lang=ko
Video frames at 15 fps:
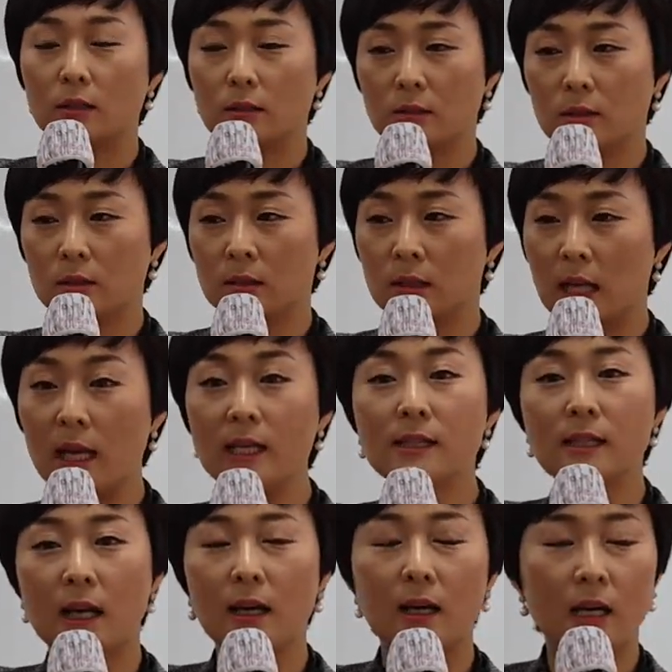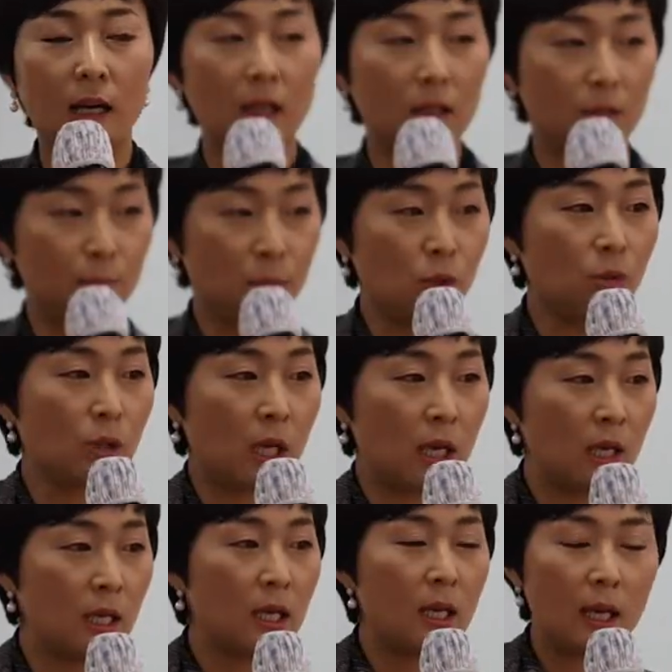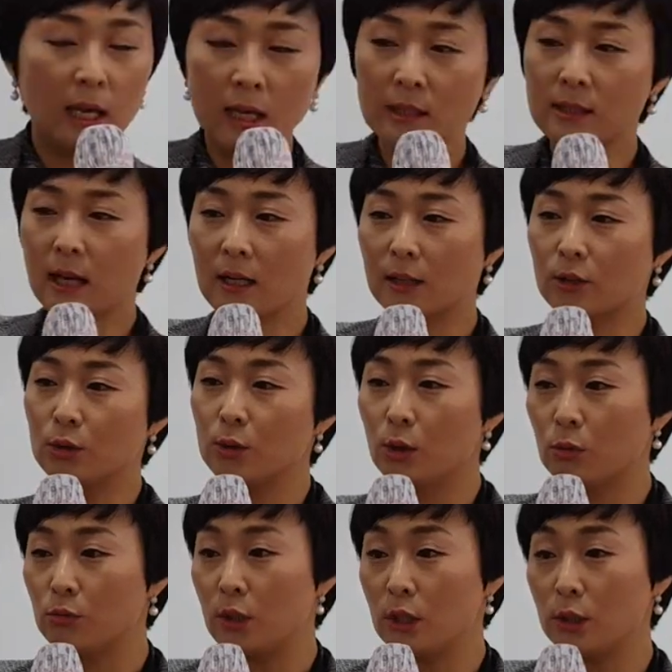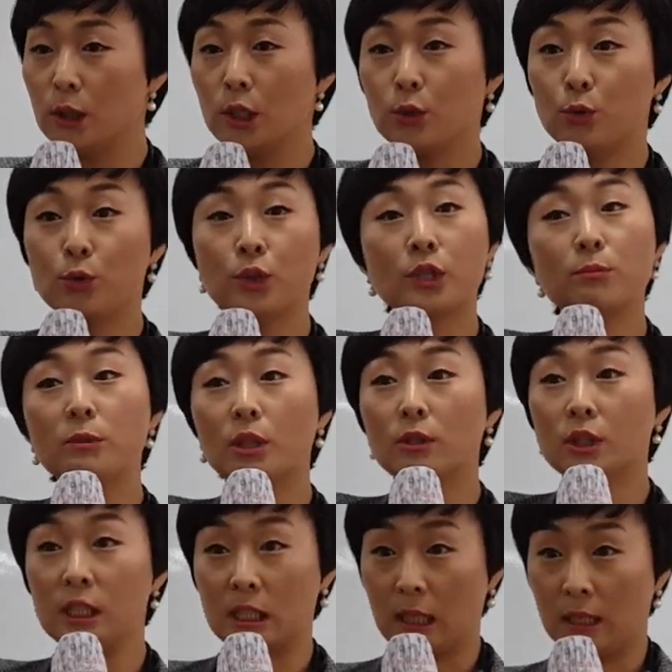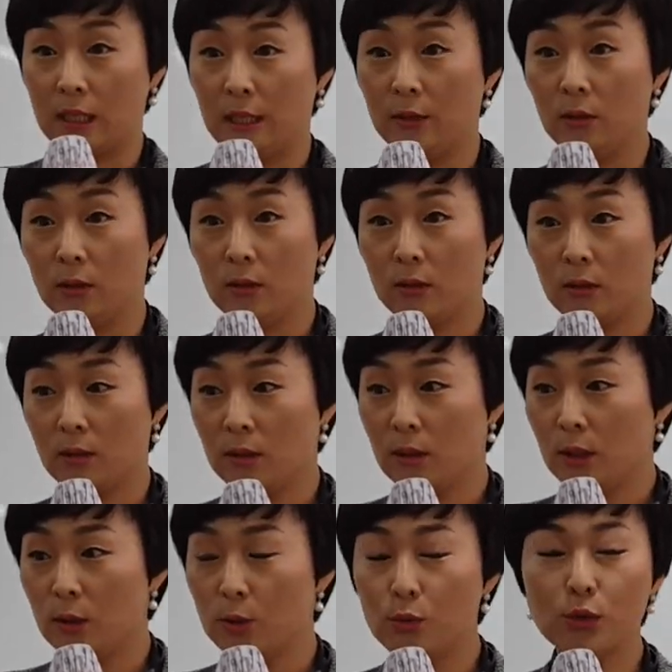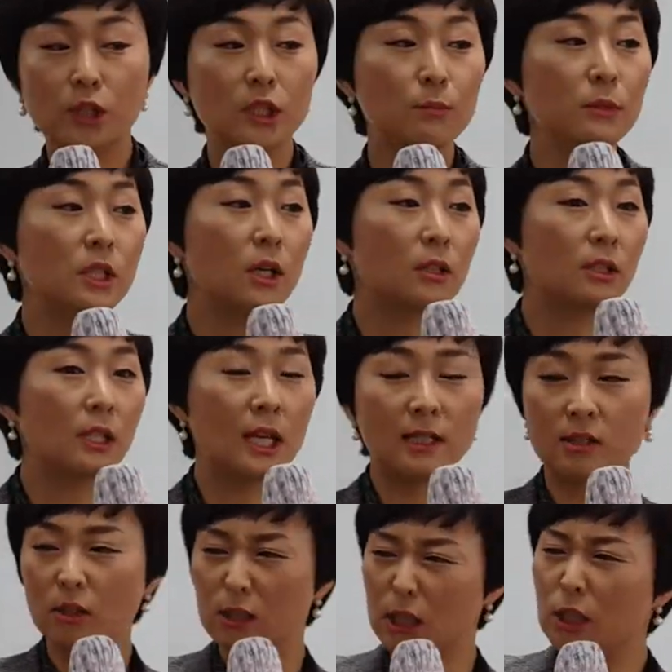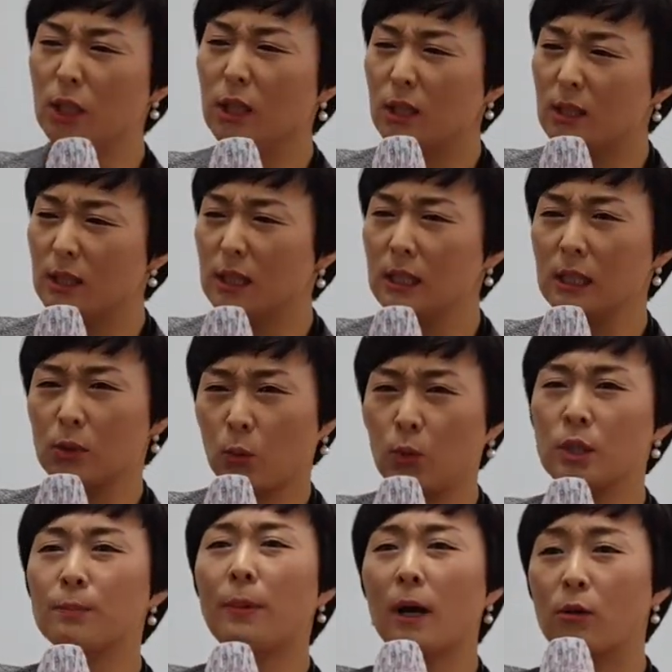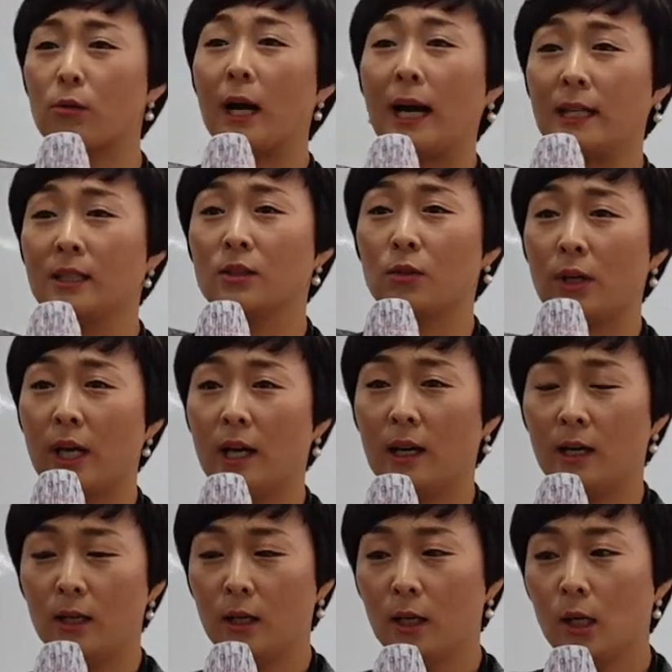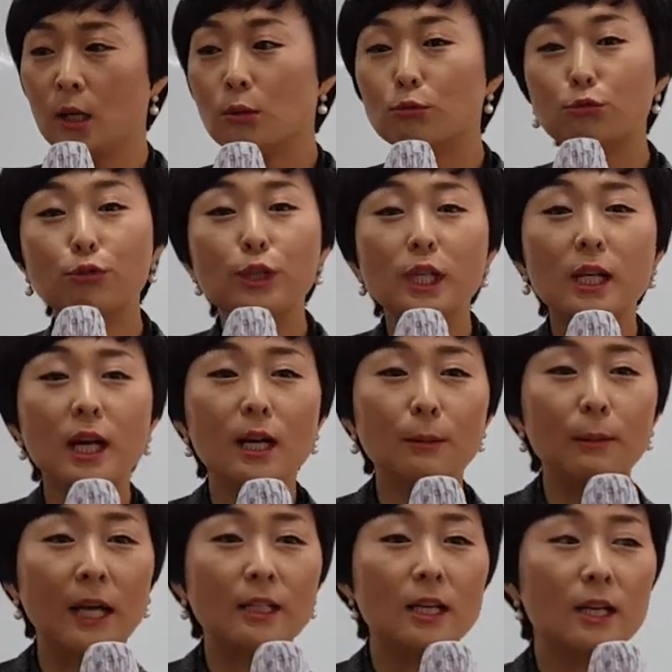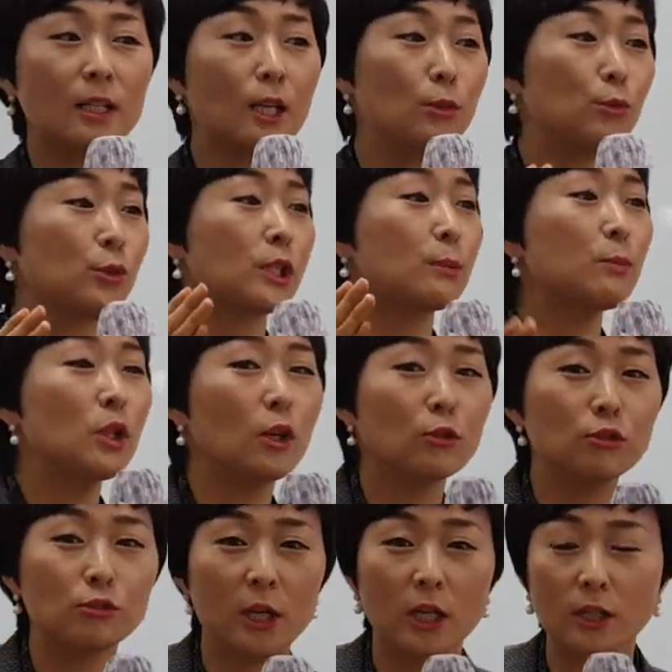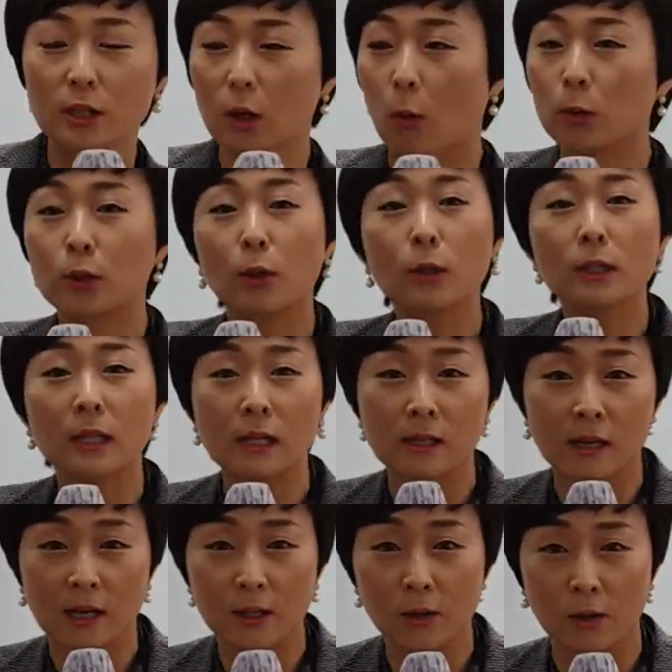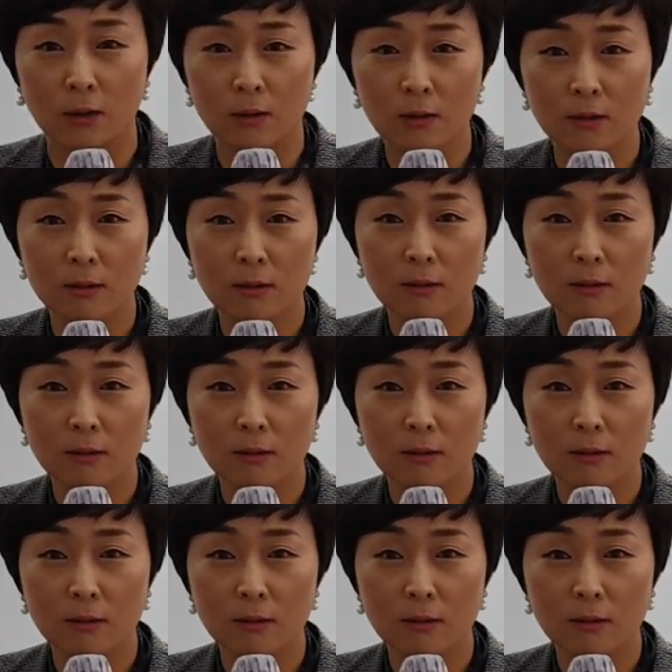어, A사, 아, 미국의 A사 같은 경우에는 60년이잖아요. 60년을 해서 1위를 고집하고 가는 거야. 우리가 만약에 60년 후면은 어떻게 될까요?